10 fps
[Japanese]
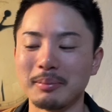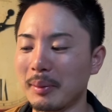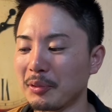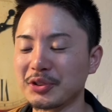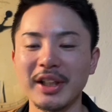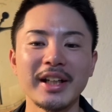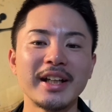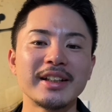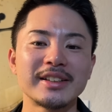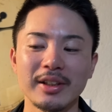まあ申し訳
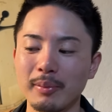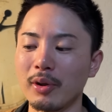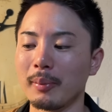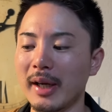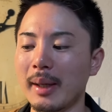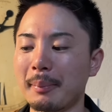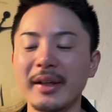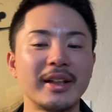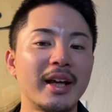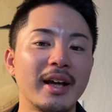ないんですけども、まあやっ
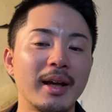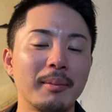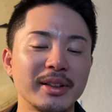ぱりね、